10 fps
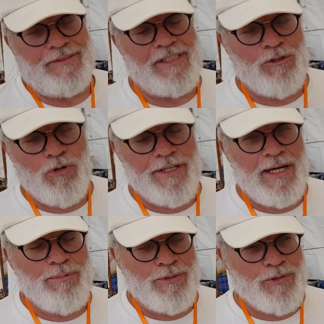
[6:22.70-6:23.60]

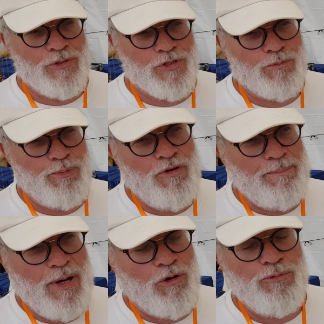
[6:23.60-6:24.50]
incroyable que je ne pouvais
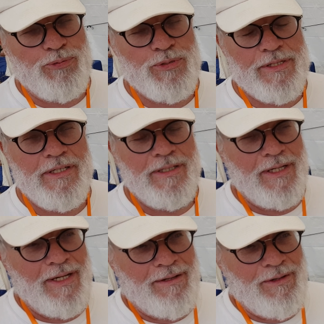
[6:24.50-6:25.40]
pas refuser.
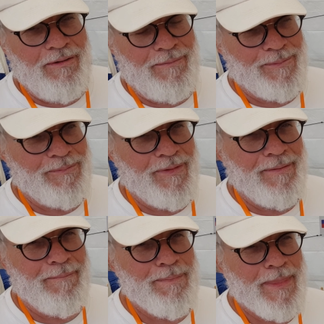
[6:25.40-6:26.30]
Oui, mais alors ça, fait
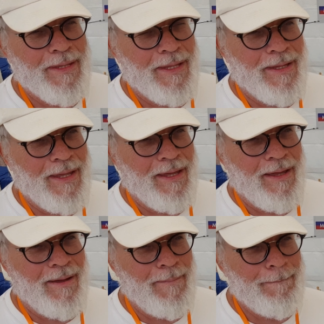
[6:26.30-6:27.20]
quand même partie des plus
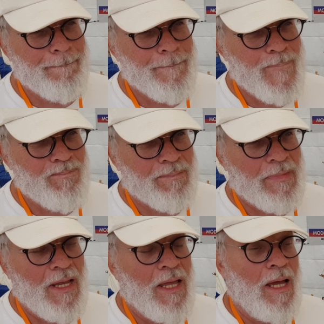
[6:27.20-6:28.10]
vieux clubs de France,
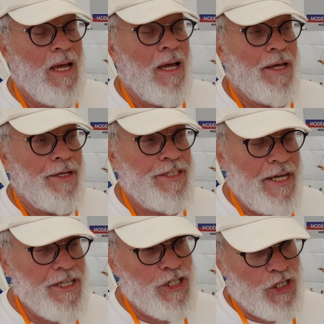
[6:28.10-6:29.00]
donc là. Il y
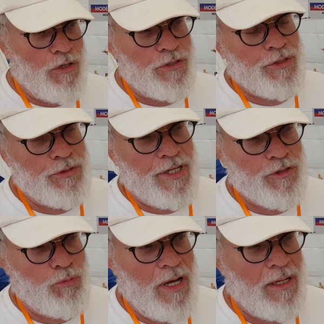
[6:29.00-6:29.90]
a des chances que ça
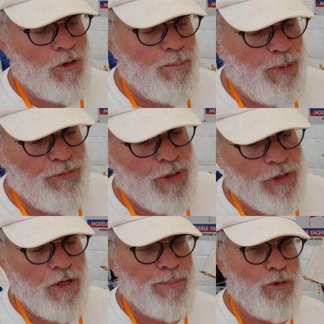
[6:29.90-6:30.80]
soit le plus vieux
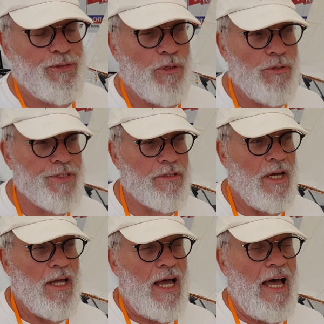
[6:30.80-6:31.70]
club de France,
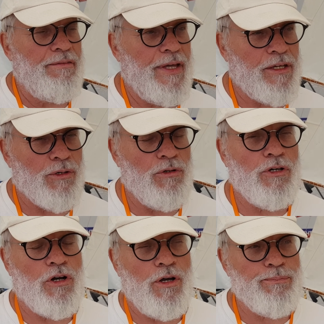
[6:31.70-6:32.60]
avec le
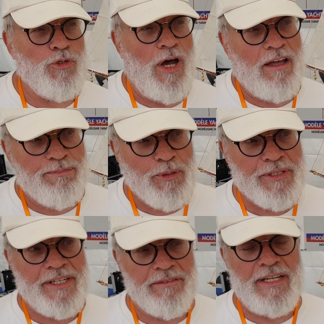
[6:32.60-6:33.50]
club du Havre,
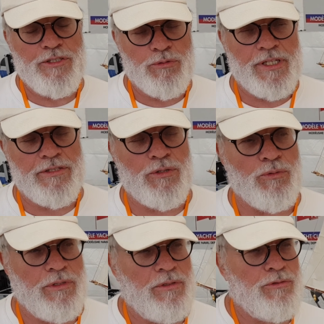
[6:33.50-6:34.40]
peut-être, l'association
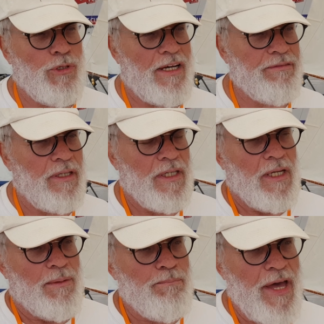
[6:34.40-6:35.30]
du Havre.
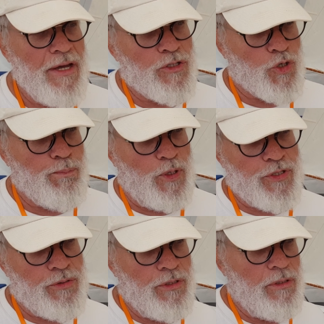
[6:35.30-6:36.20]
Mais je
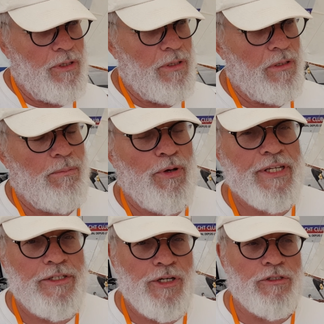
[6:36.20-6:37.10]
pense que le
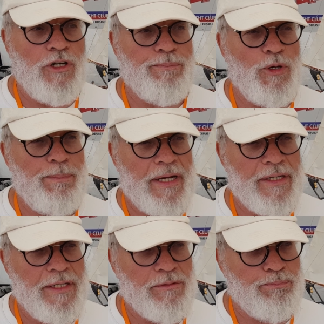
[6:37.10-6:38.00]
Model Yacht Club de
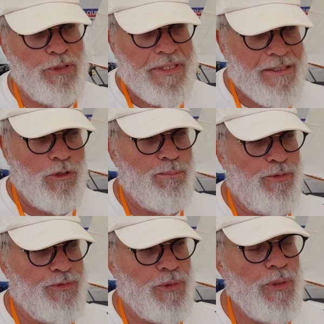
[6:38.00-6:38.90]
Paris est peut-être le
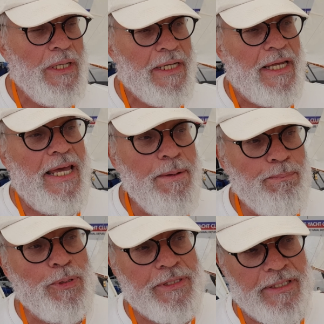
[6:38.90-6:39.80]
plus vieux, et
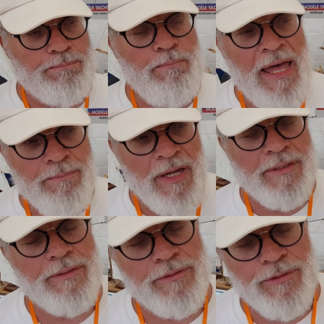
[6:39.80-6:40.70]
peut-être même
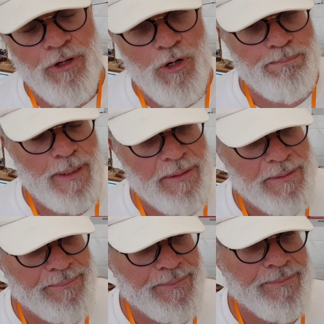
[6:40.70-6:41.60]
d'Europe.
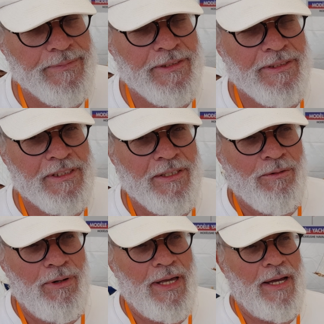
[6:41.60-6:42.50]

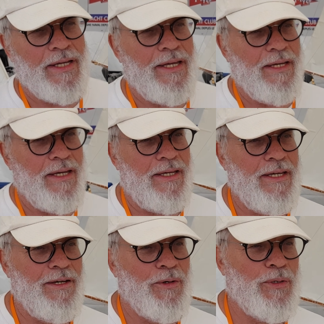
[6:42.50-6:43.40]
Voilà.
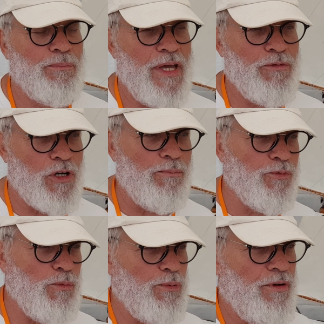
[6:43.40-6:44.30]
Et, euh, mais comme
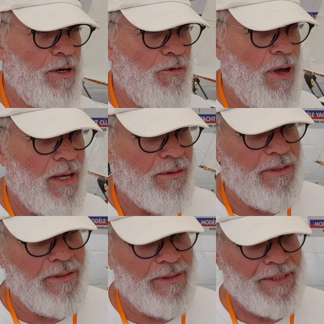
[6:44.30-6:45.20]
vous pouvez le voir,
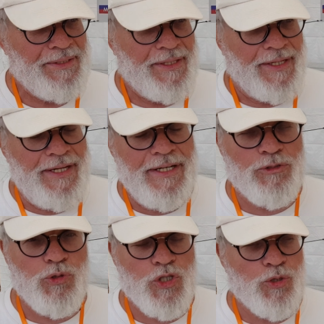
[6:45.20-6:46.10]
euh, il est
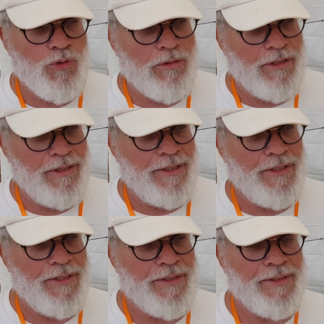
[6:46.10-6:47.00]
toujours
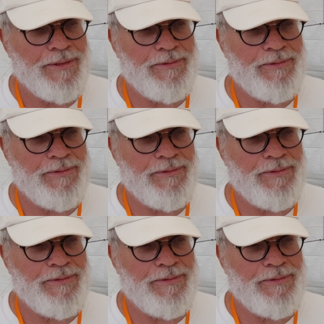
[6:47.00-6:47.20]
euh,